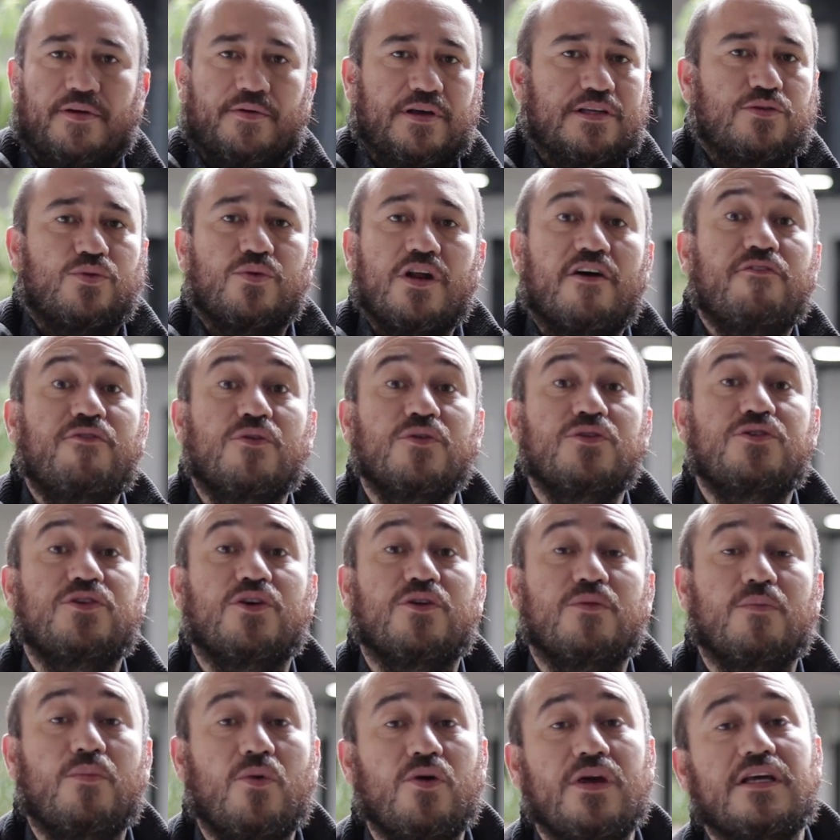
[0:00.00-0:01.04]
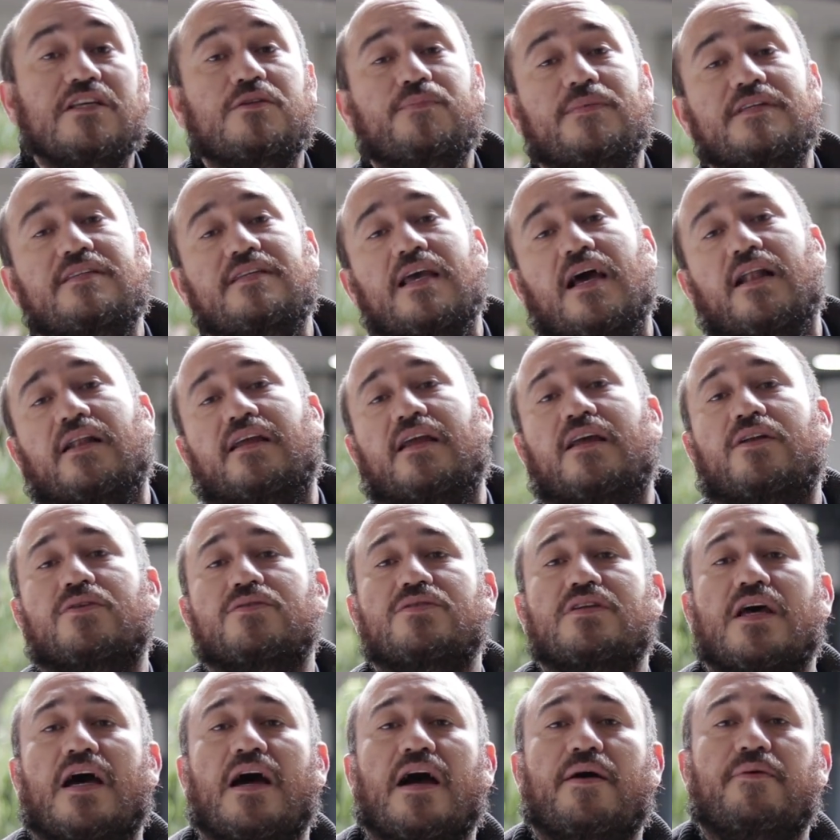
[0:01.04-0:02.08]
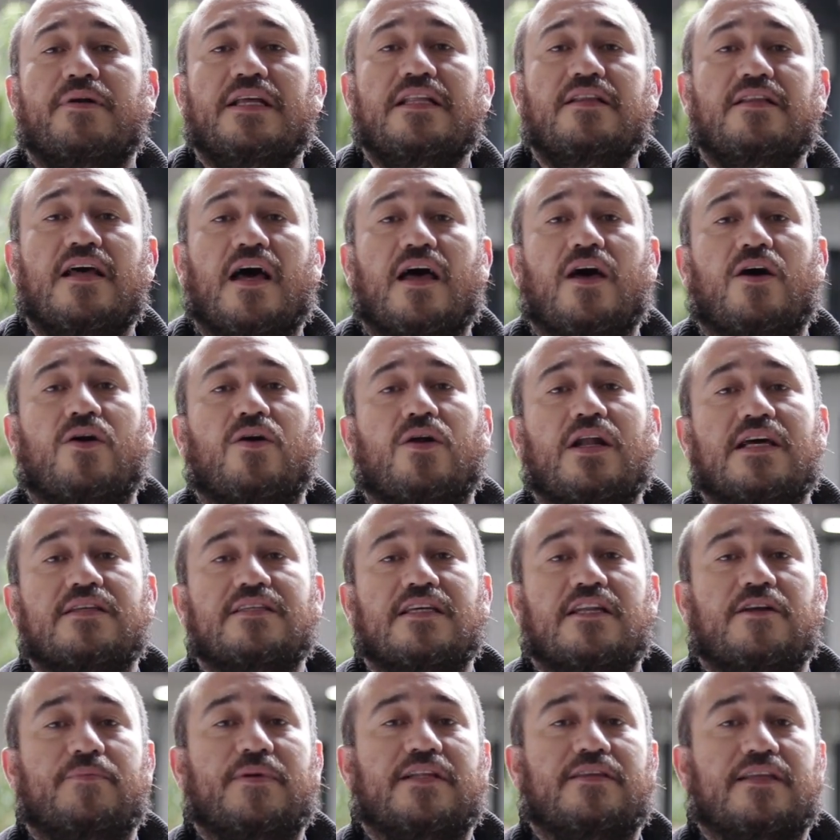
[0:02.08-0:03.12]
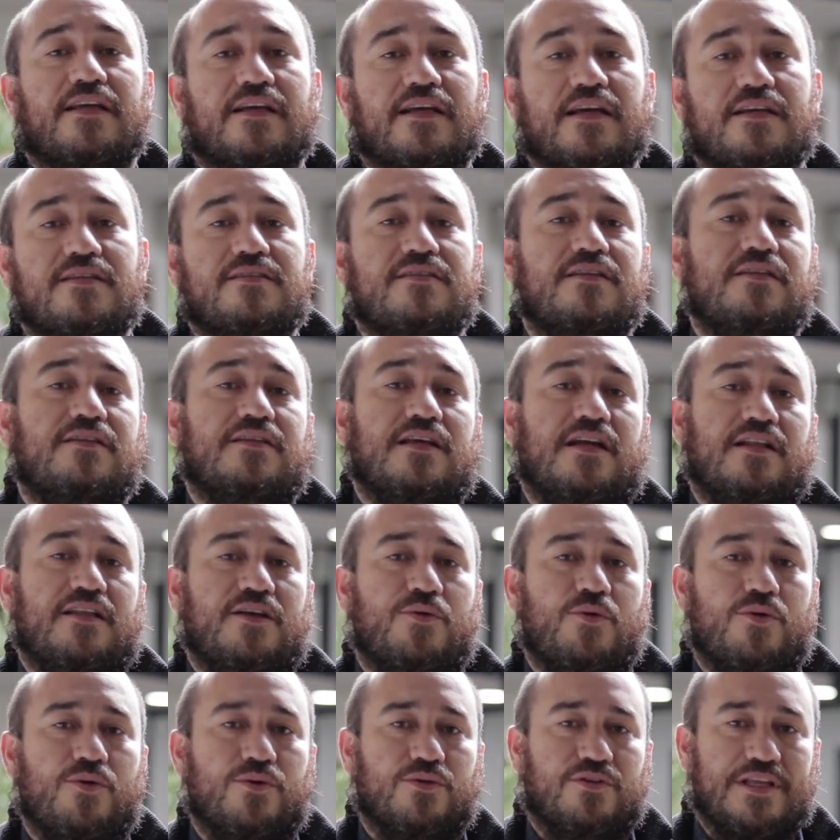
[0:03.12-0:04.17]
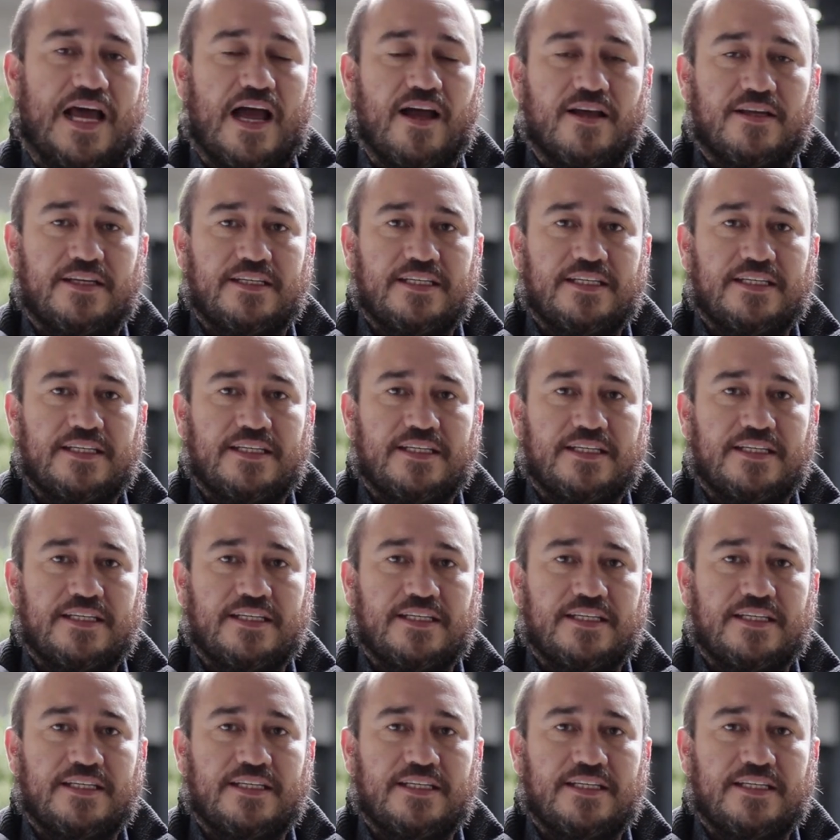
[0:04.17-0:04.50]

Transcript: es una función muy especial que nos ha brindado la Cinemateca Distrital de Bogotá.